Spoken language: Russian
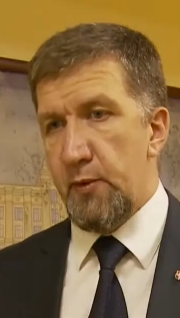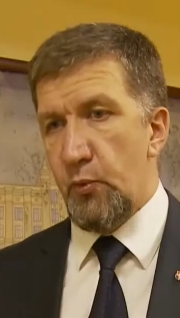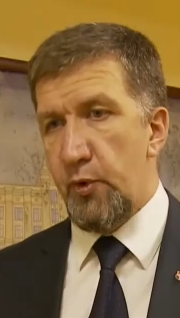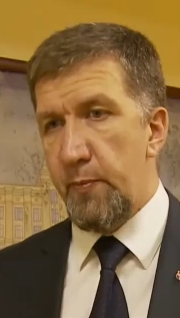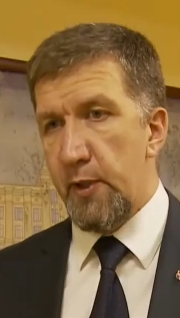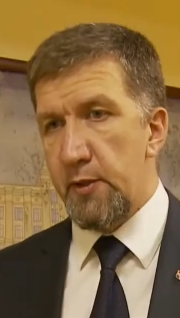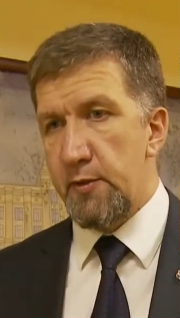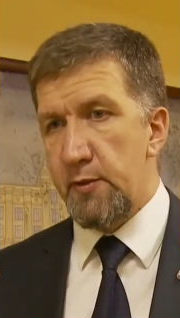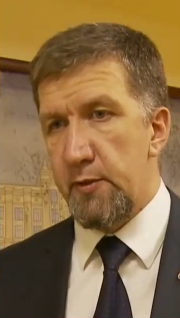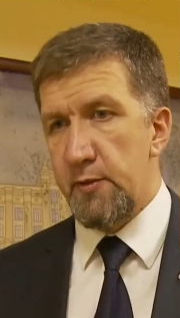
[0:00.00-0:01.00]
У ребят
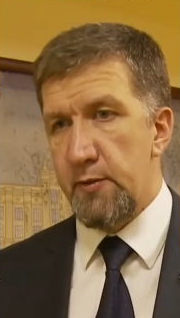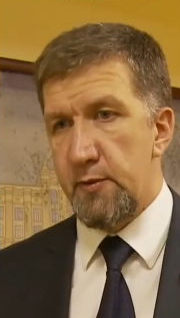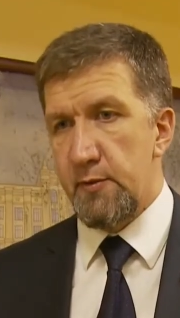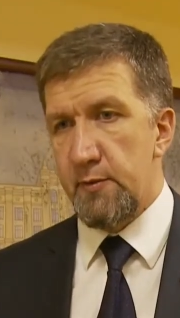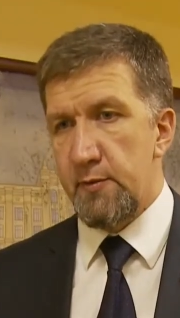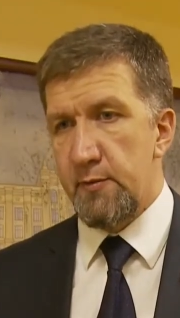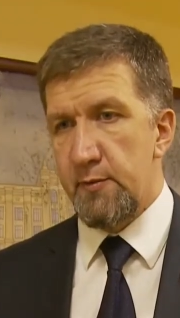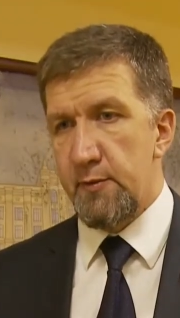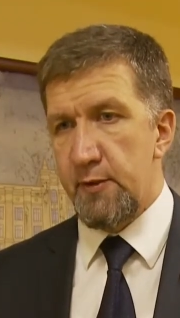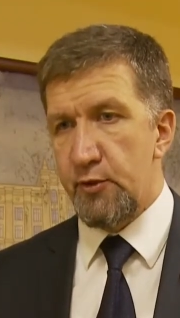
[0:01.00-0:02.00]

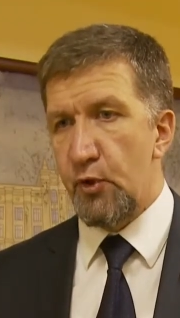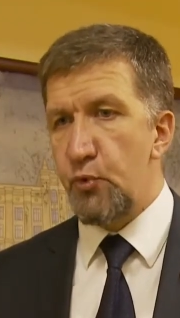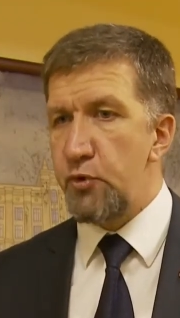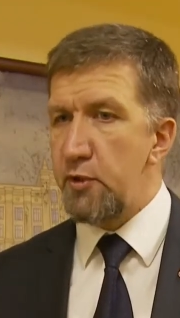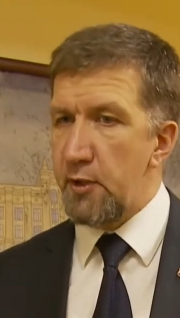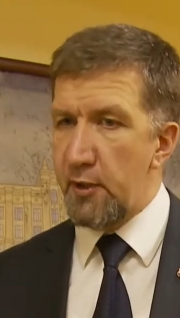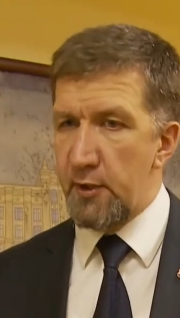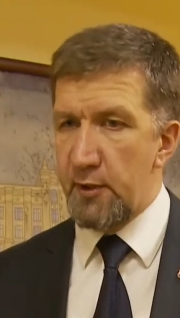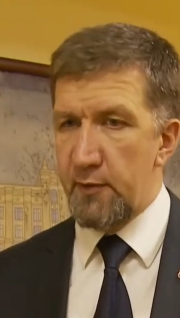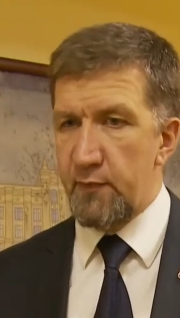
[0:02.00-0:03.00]

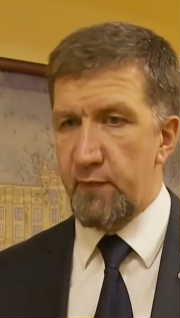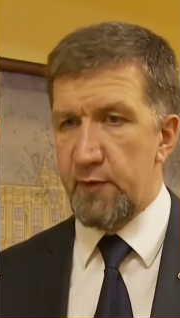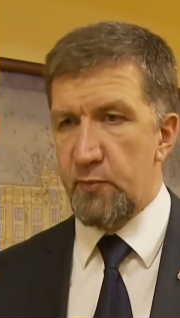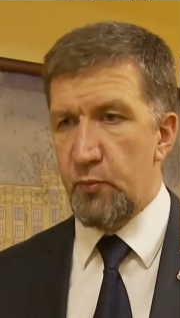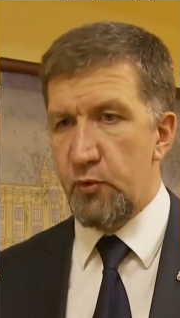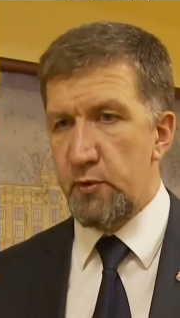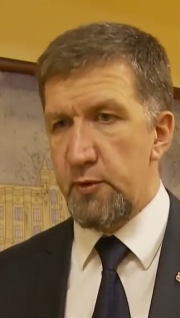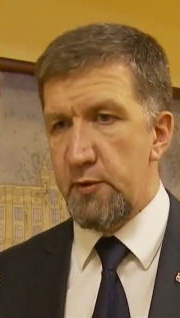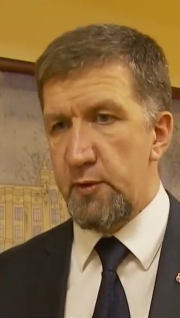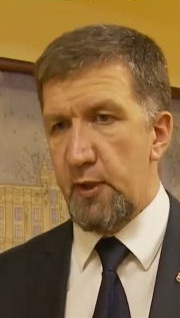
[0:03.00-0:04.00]
исключительная
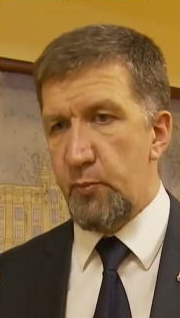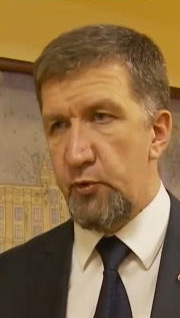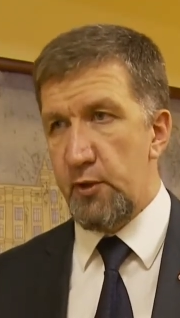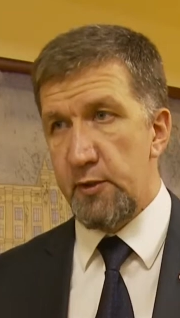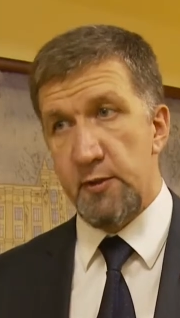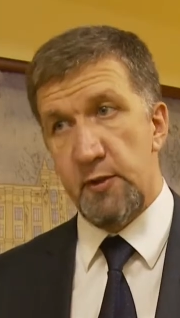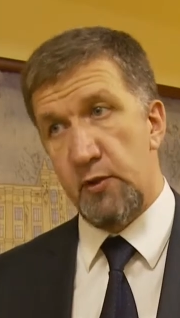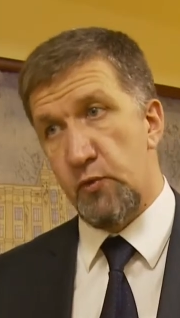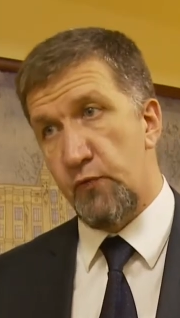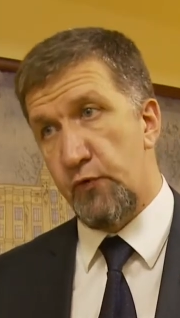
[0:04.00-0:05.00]
возможность обучаться
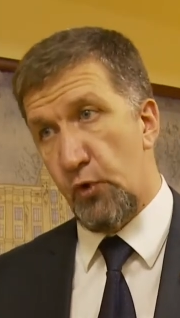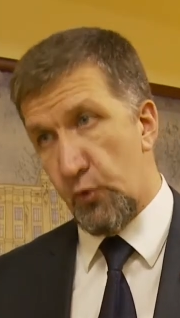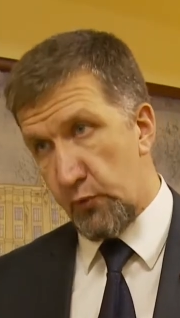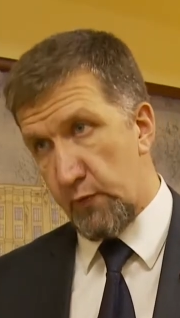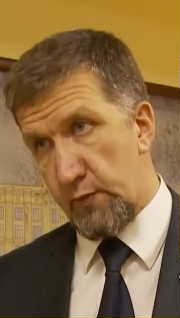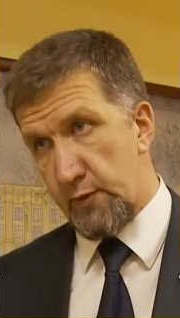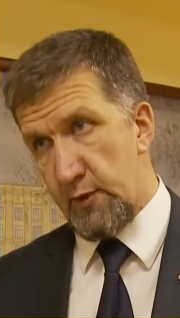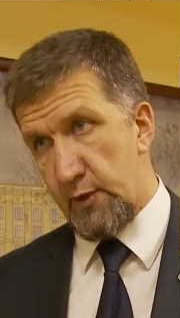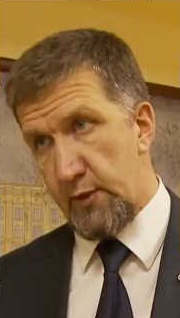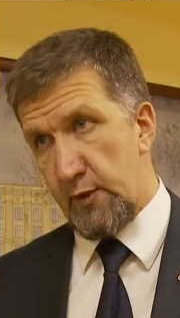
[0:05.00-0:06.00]
сразу в трех
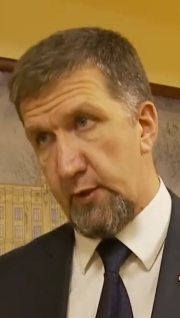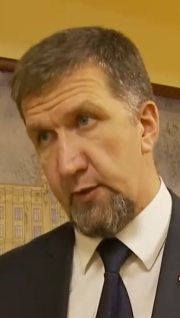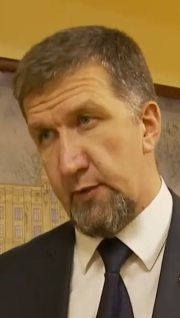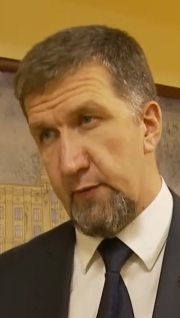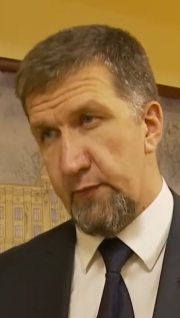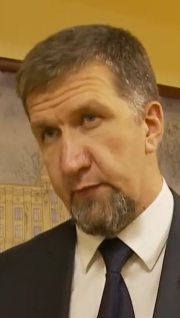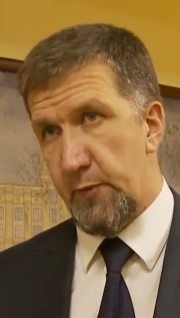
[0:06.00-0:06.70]
университетах э,